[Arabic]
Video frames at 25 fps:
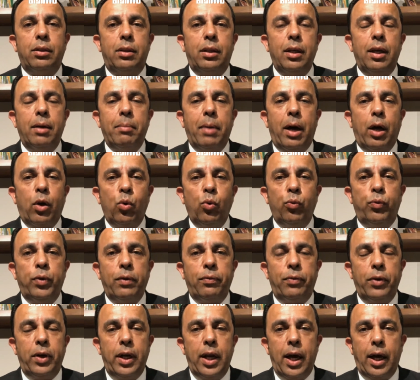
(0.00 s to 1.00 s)
معروفه
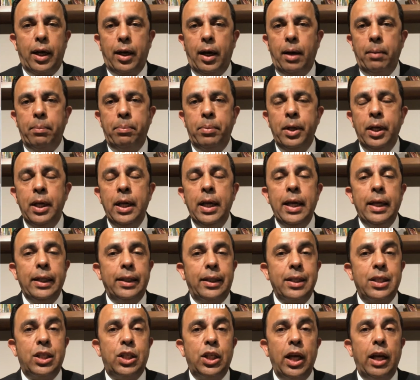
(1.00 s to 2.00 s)
في النقب
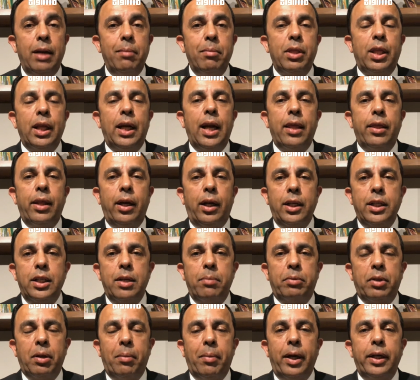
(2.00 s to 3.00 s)
تسجيل مثل هذا الحزب
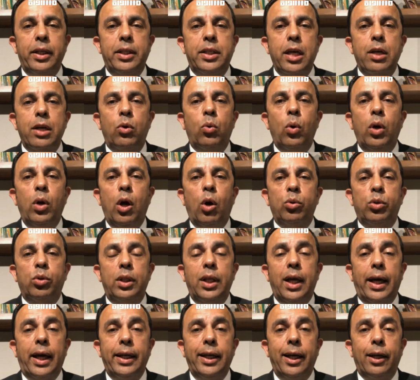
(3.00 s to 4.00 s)
طبعا سيكون له
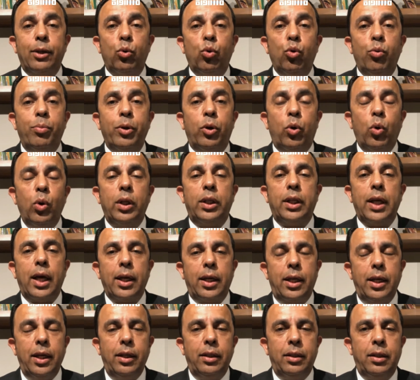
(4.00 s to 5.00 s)
تداعياته بكل
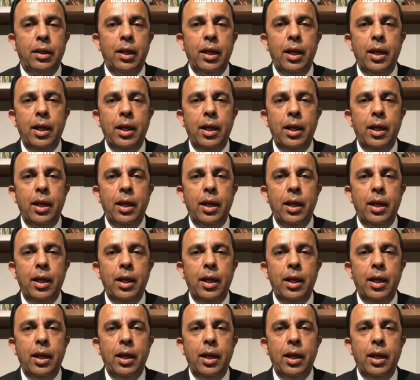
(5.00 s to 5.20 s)
تاكيد